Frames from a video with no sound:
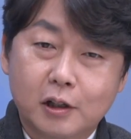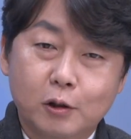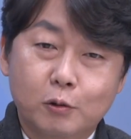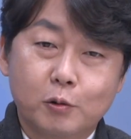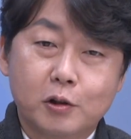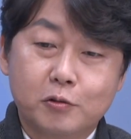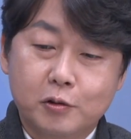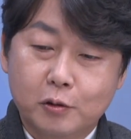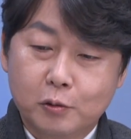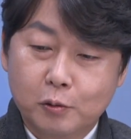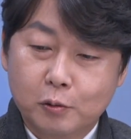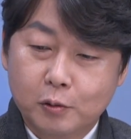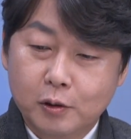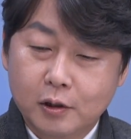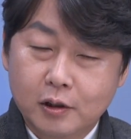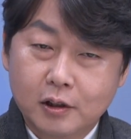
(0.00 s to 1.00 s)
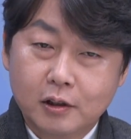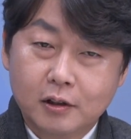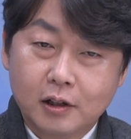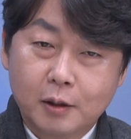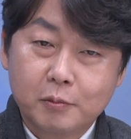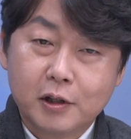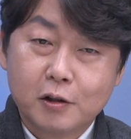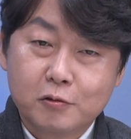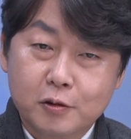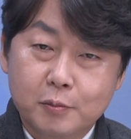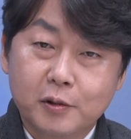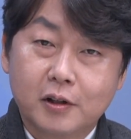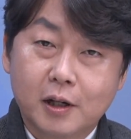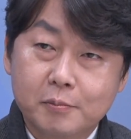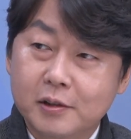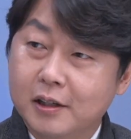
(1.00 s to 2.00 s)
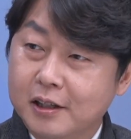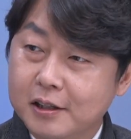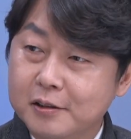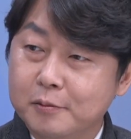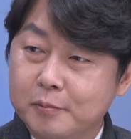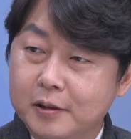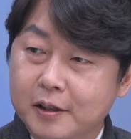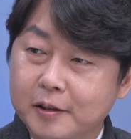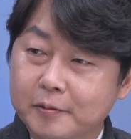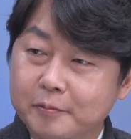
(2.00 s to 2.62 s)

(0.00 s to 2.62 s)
기도해 주시고 함께 해주시면 감사하겠습니다.